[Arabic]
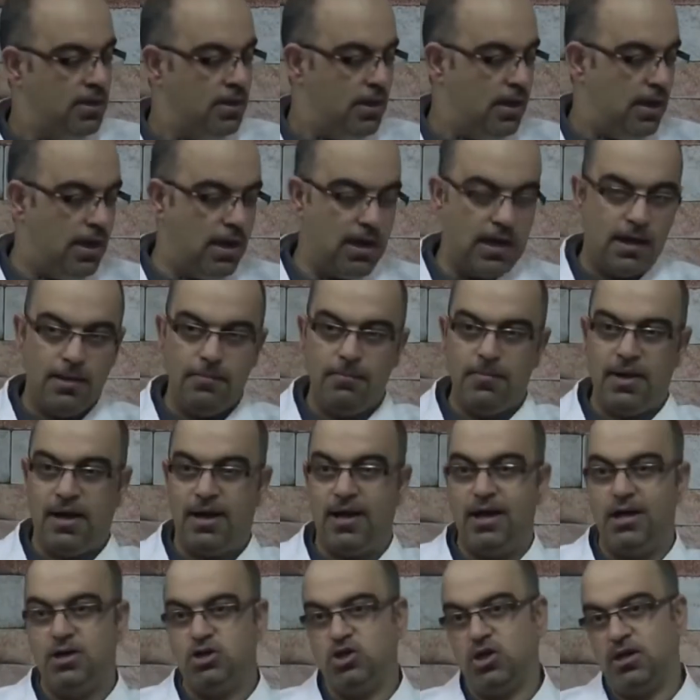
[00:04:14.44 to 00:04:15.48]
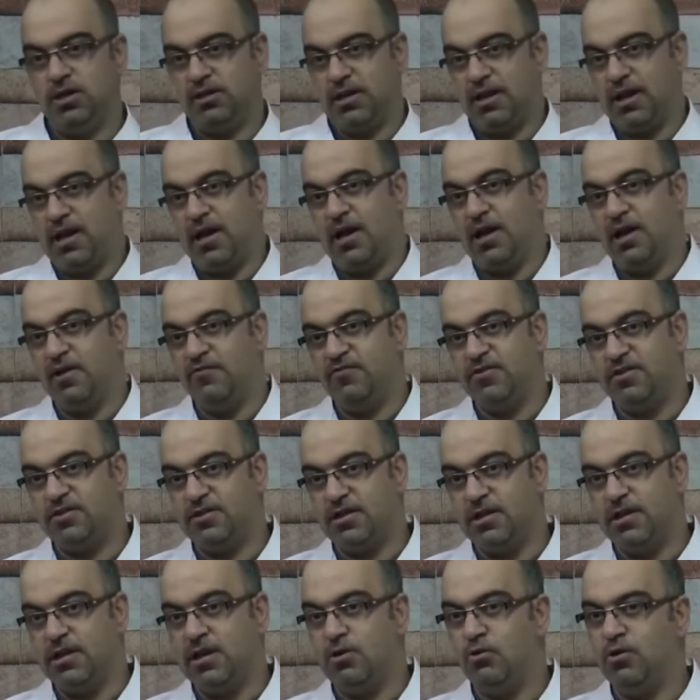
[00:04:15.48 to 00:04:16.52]
أهم حاجة طرحها في
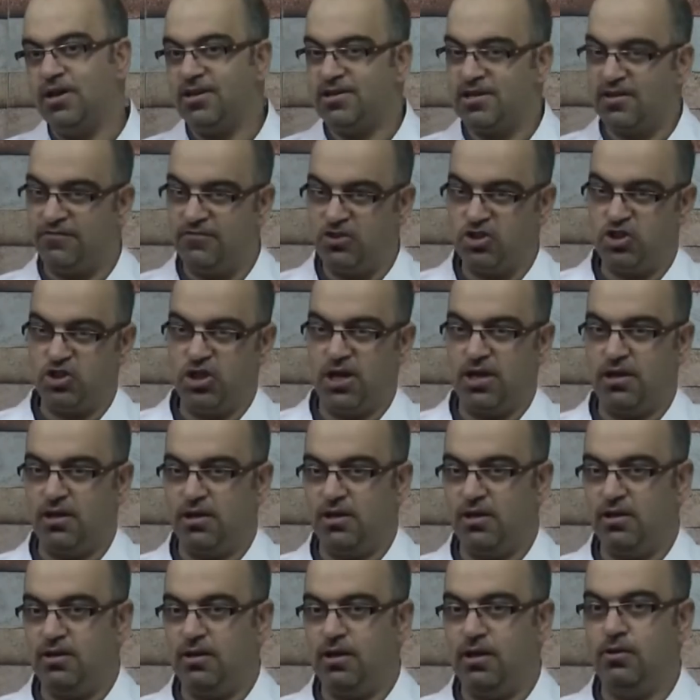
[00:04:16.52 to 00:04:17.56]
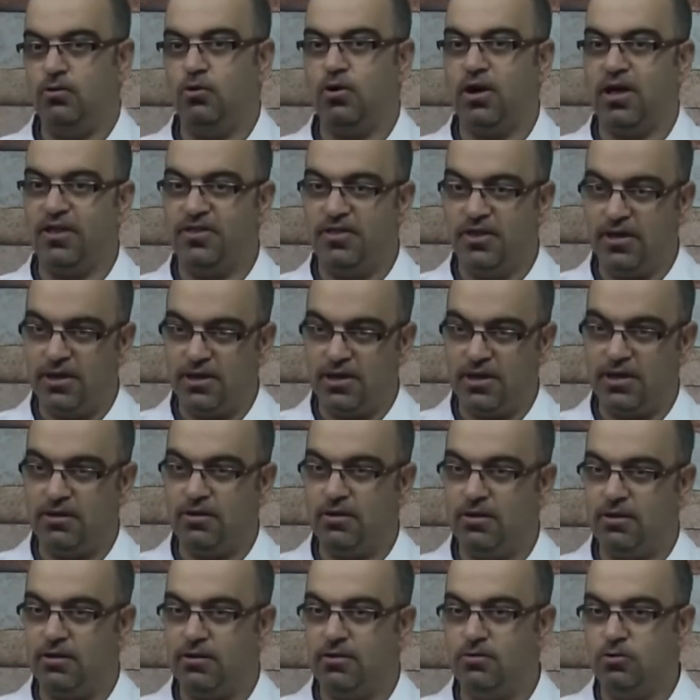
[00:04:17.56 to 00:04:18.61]
السلة وليس في الشارع لأنه كثيرا
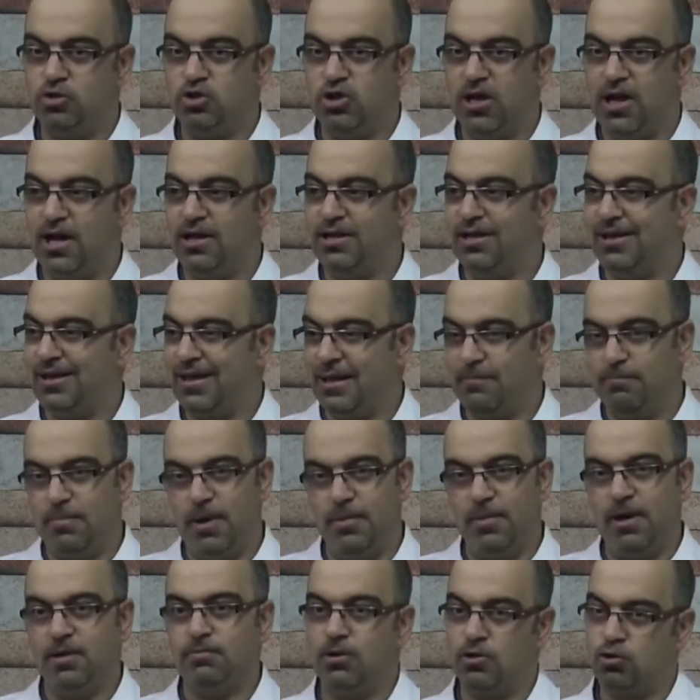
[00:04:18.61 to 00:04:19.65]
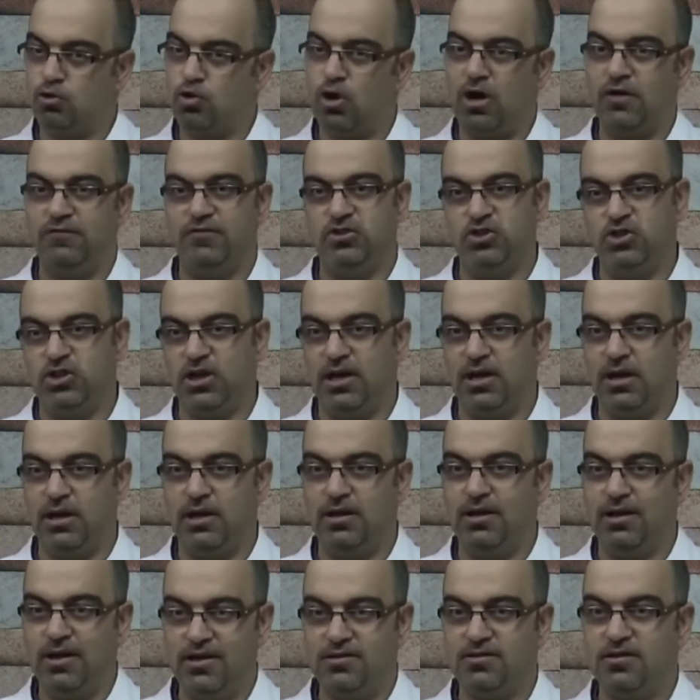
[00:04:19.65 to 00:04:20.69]
نشاهد الكمامات مطروحة في الشارع
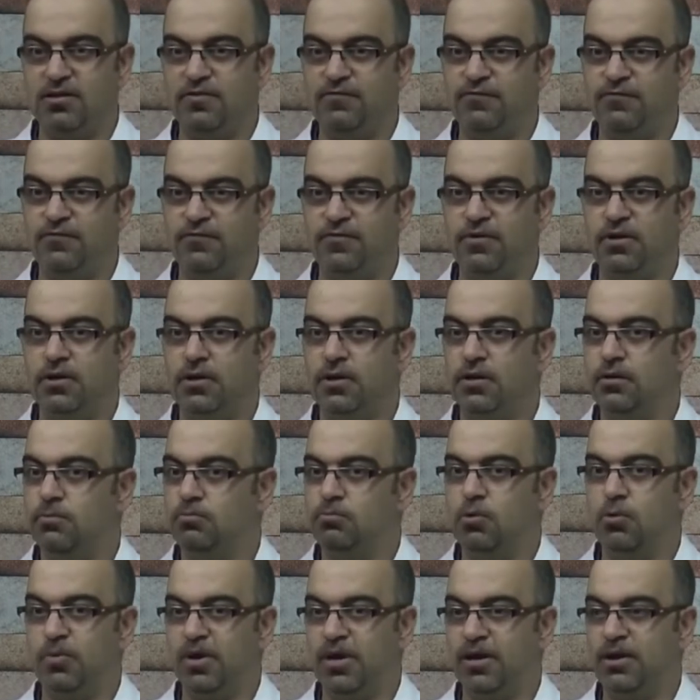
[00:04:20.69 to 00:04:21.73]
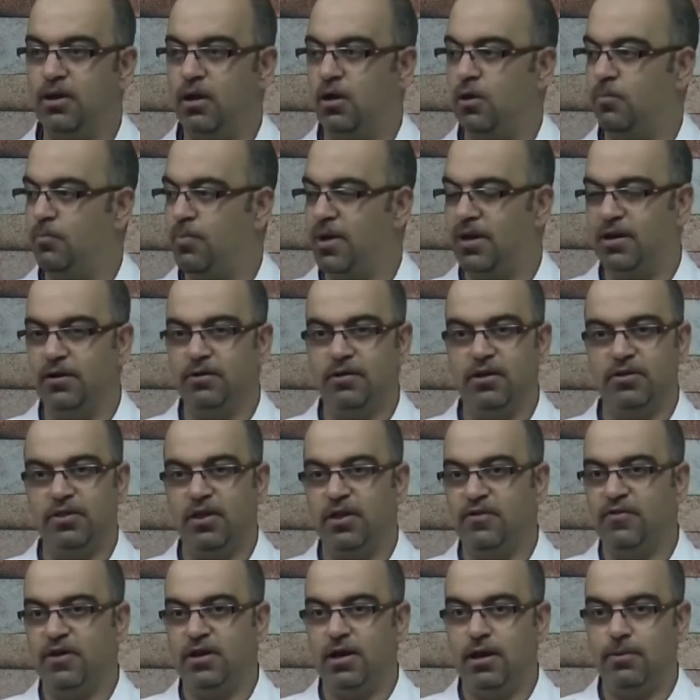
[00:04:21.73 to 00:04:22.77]
للأسف ممكن عمال
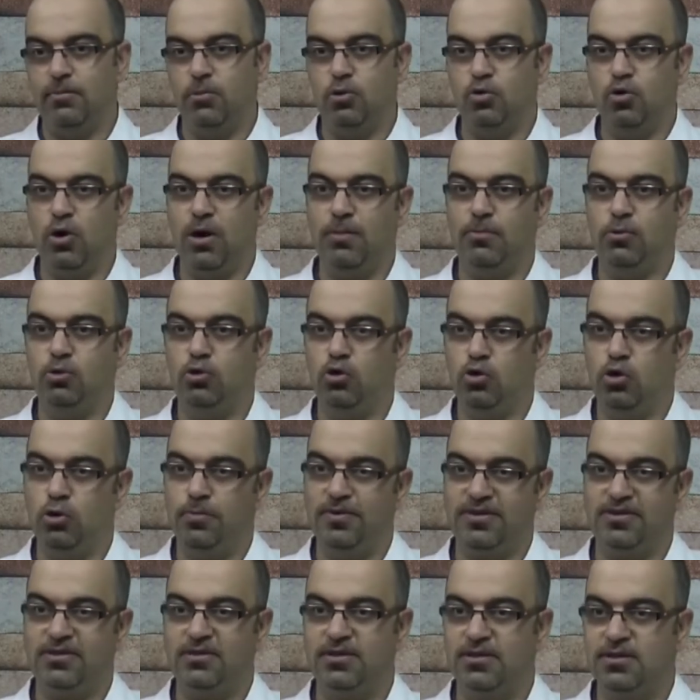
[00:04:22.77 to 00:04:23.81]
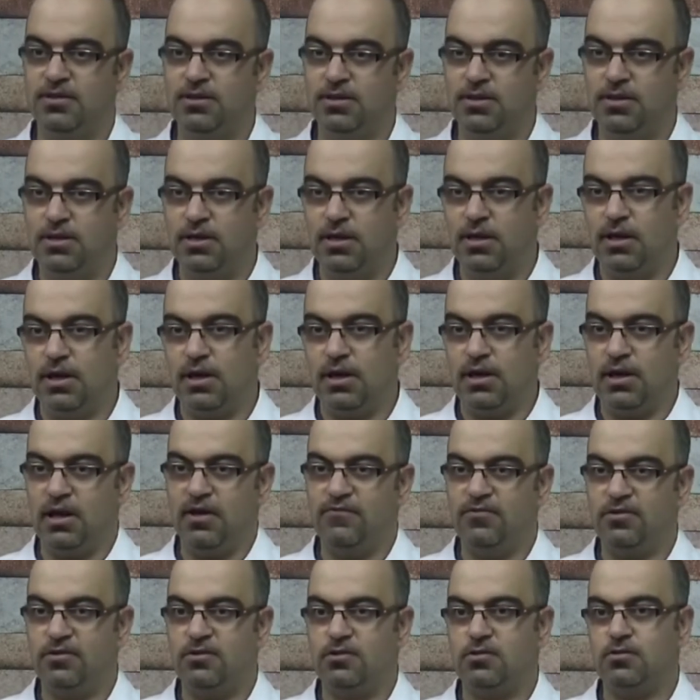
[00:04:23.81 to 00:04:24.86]
النظافة يحملوها من دون لبس
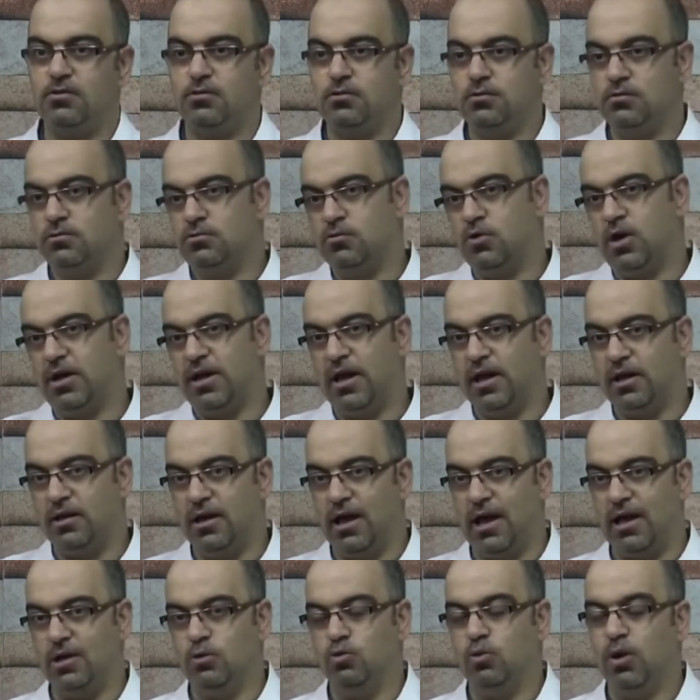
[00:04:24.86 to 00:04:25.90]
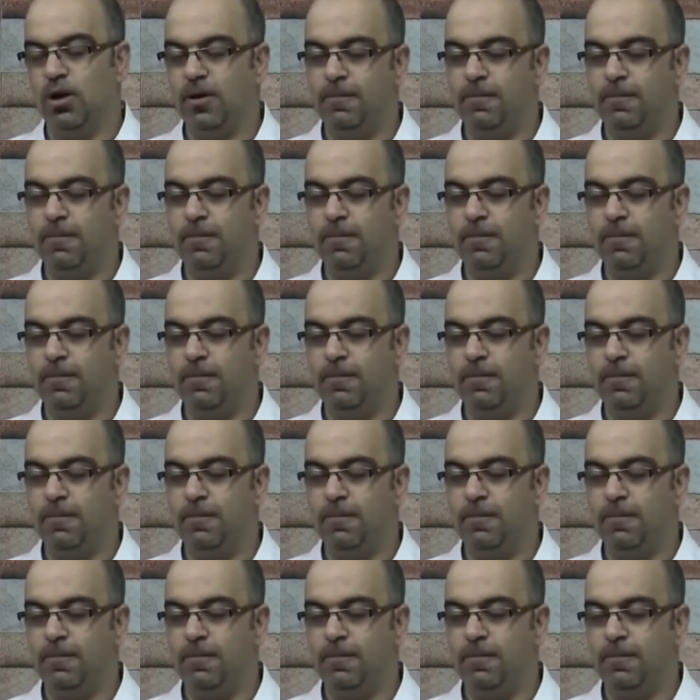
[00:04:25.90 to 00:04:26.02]
كلافز ونقل العدوى